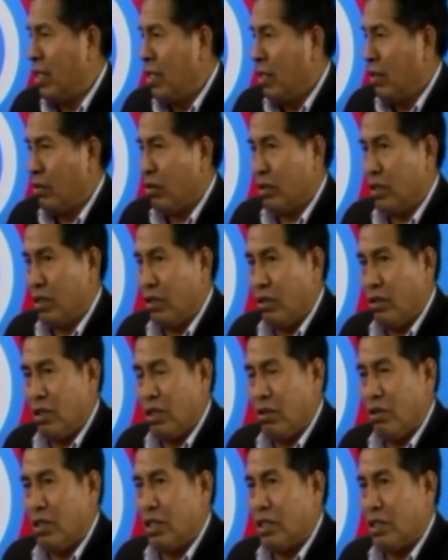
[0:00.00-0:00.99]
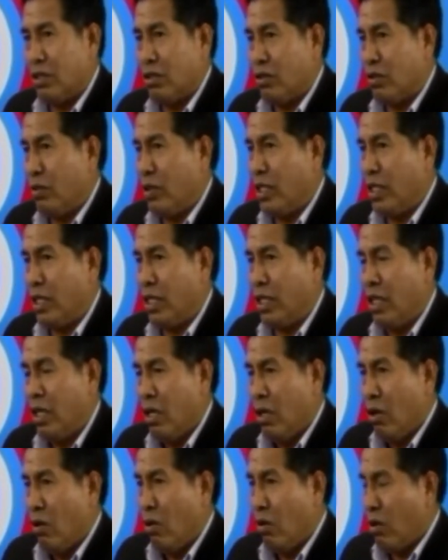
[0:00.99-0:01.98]
Entonces yo creo que se nos viene
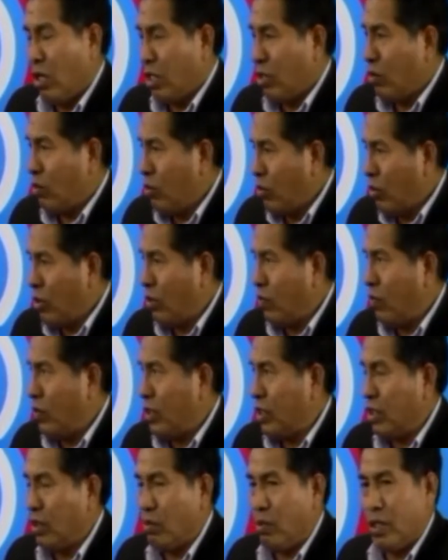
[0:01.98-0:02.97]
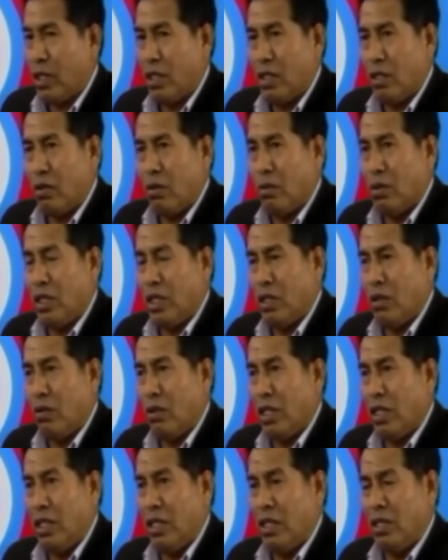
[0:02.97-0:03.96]
un año muy difícil para la comunidad de
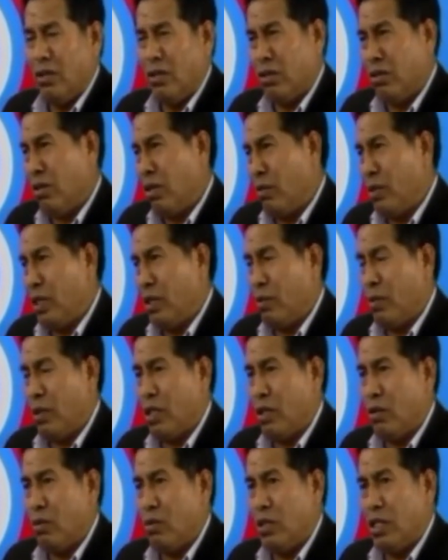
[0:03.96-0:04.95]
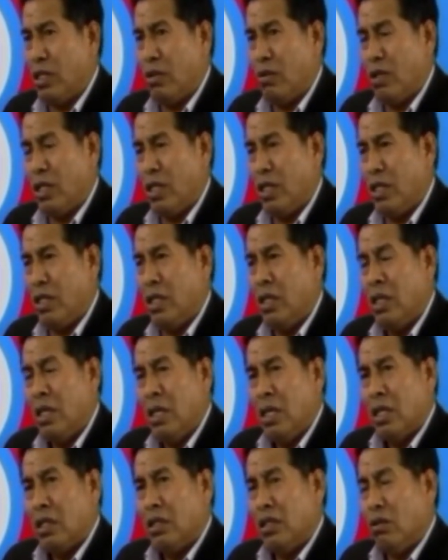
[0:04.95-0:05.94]
Guarina y no solamente para la comunidad de Guarina,
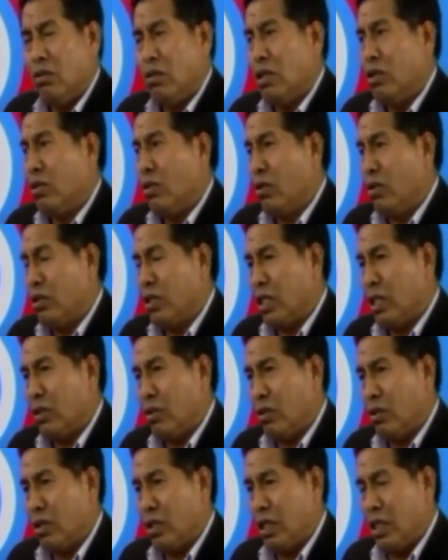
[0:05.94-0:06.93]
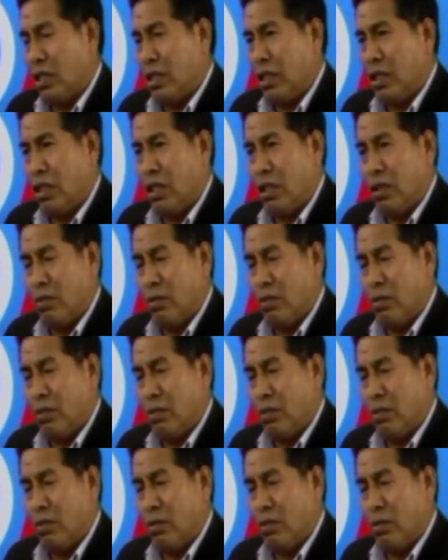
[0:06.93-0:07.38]
sino al todo sector desde